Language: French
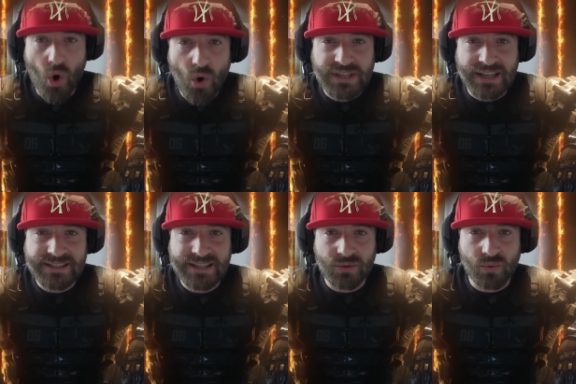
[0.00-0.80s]
aucun
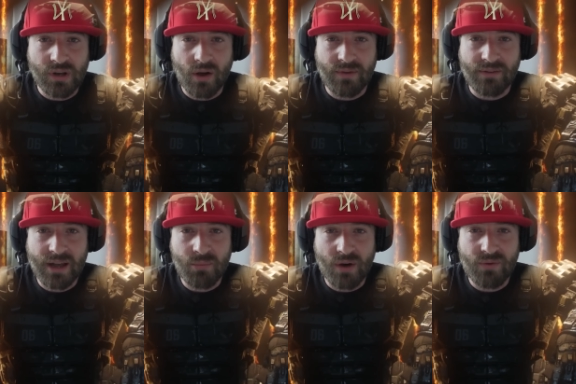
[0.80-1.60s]
tir Donc là on va
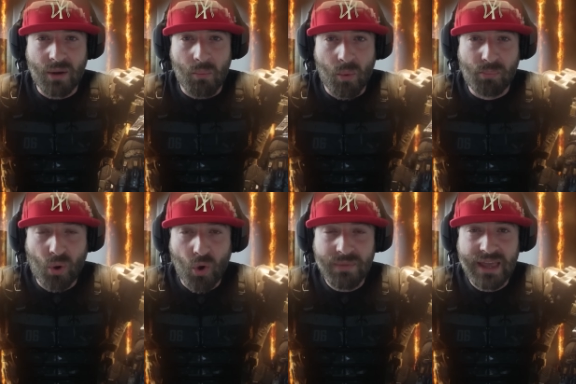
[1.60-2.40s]
vraiment avoir mon
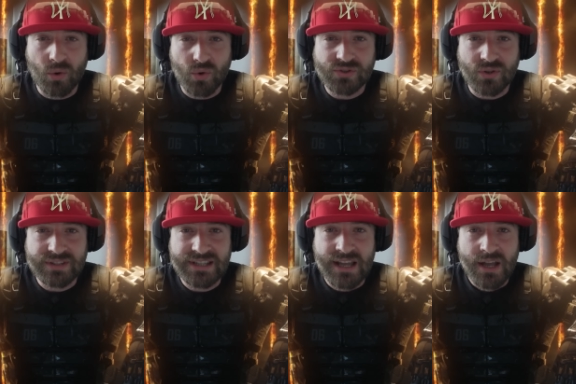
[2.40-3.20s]
premier
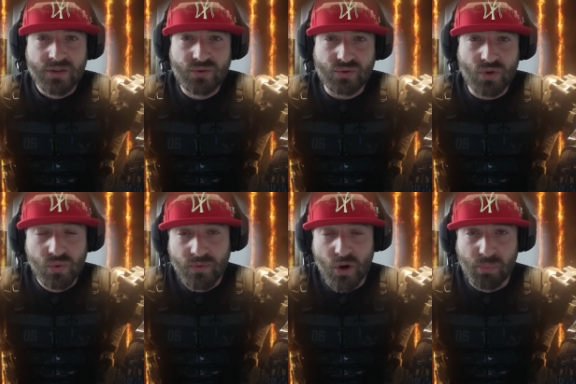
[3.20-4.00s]
ressenti Sur ce
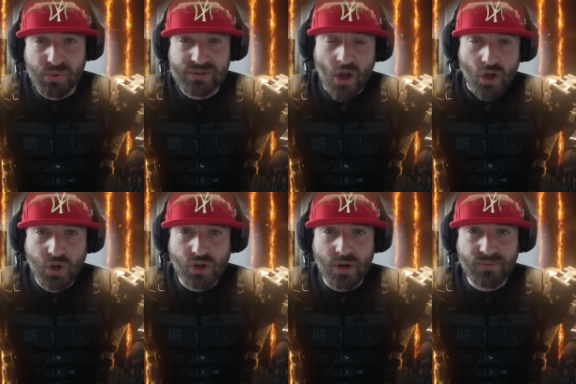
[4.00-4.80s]
nouvel opus
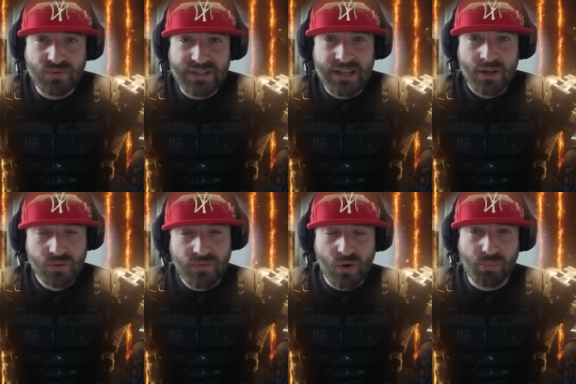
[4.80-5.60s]
de Call of Duty
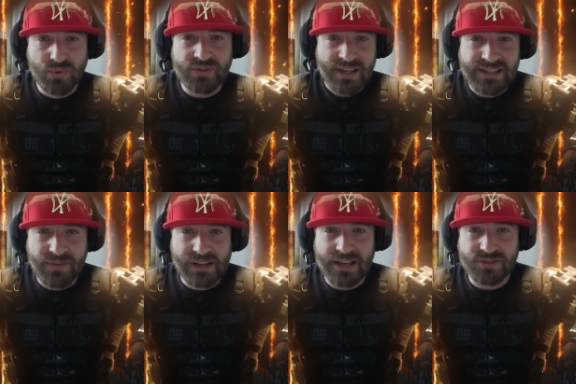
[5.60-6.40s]
Nouvel opus, ça
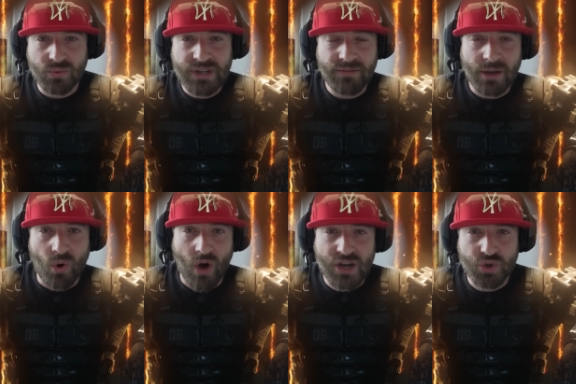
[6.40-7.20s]
fait classe, on dirait
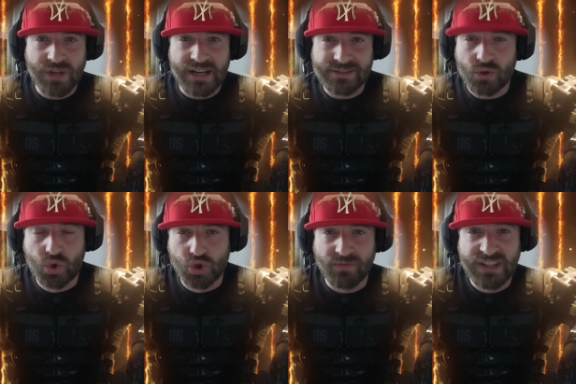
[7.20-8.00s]
vraiment un journaliste
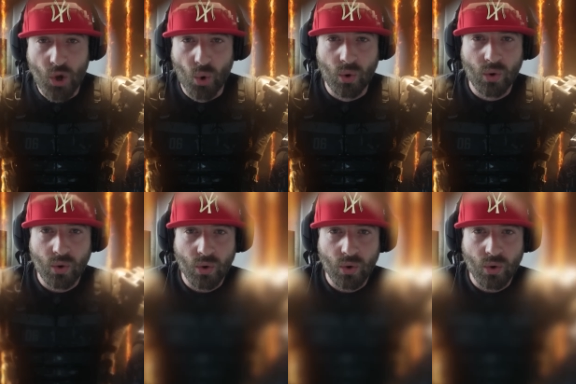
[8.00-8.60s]
de jeux vidéo